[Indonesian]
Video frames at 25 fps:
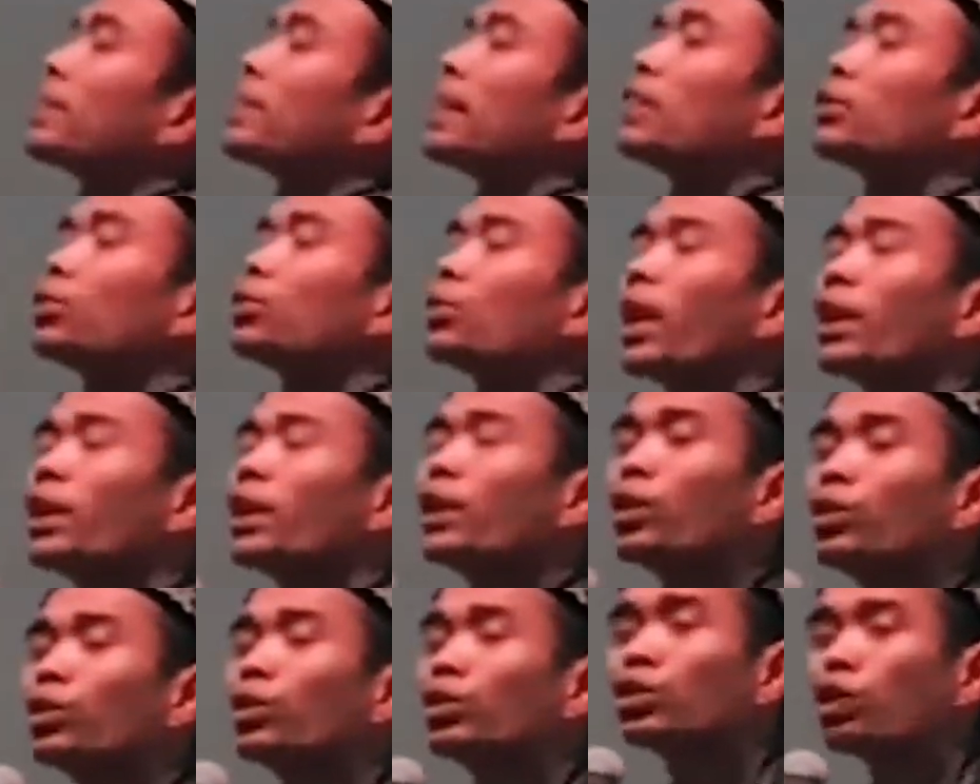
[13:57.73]
Baca
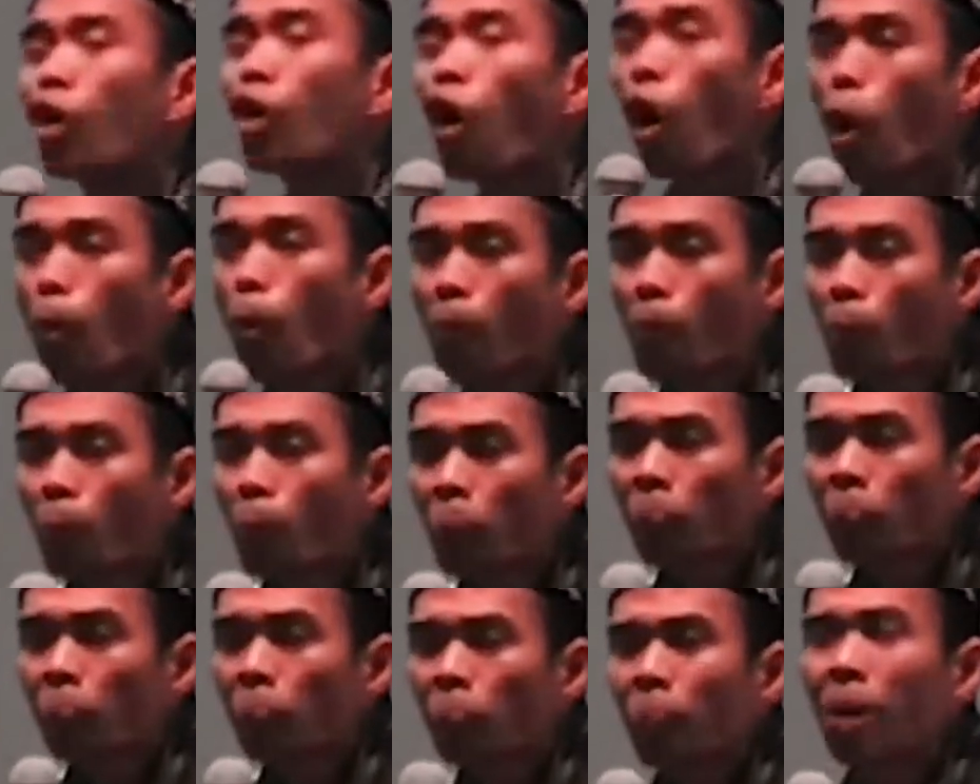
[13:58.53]
surat Yusuf.
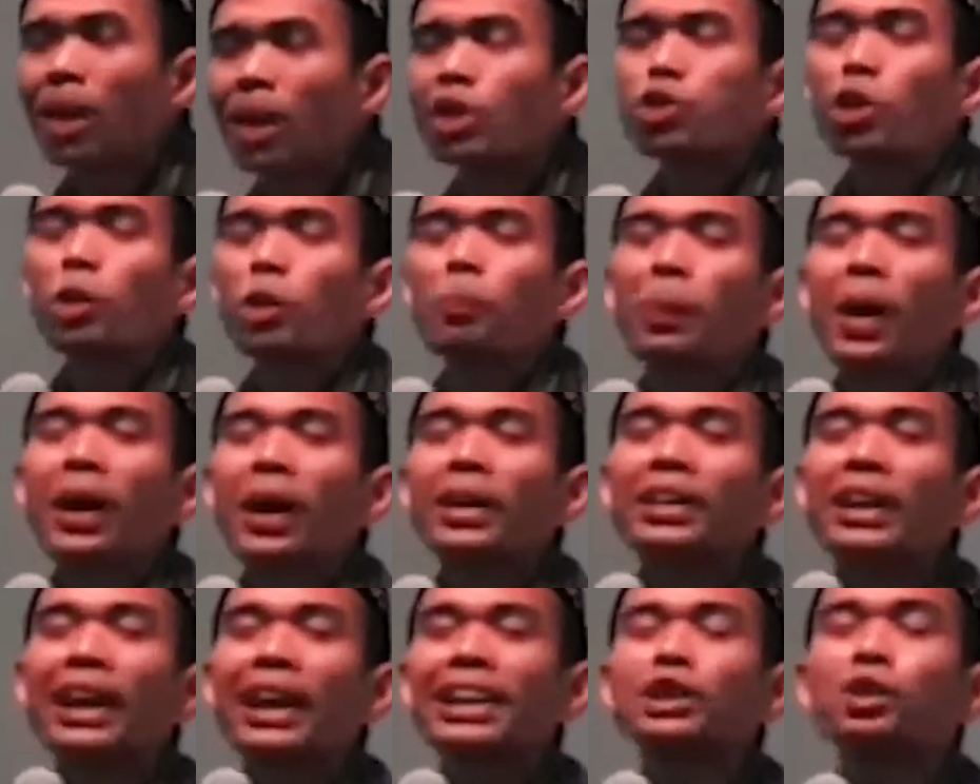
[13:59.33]
Maksud
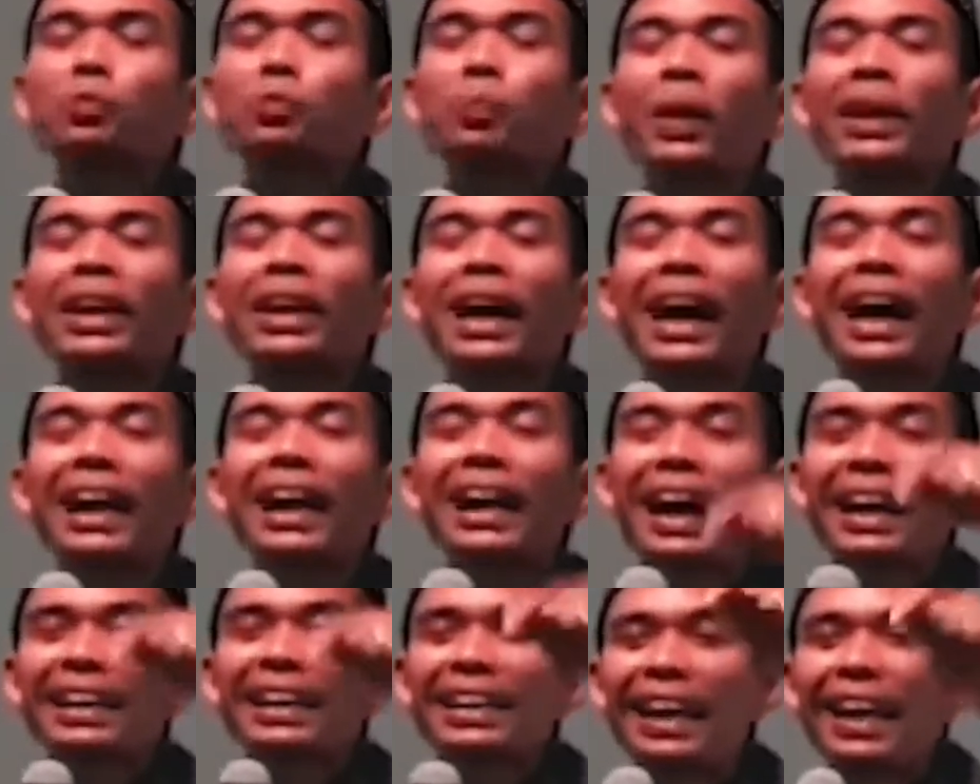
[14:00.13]
Pak Kiai supaya
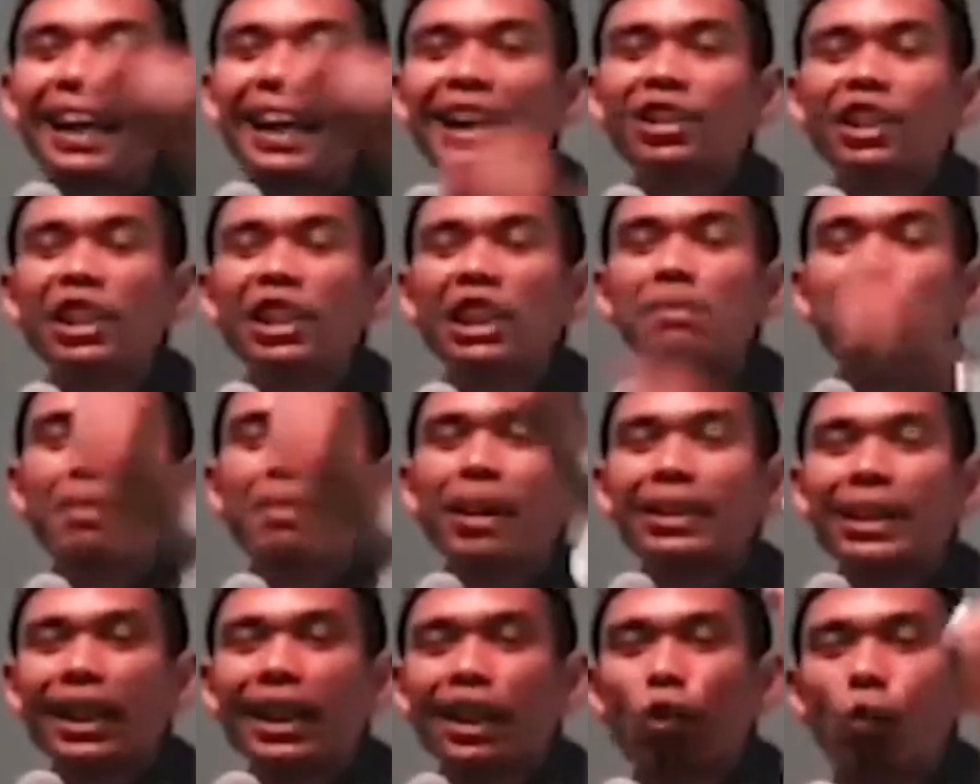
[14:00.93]
anaknya nanti
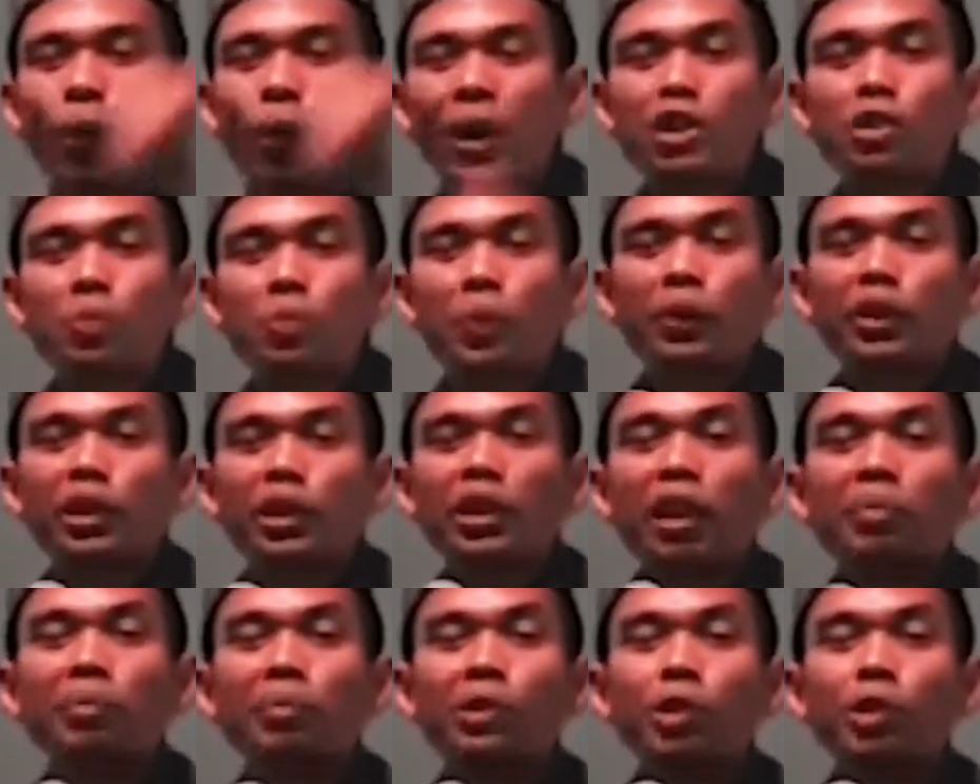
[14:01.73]
imannya kuat seperti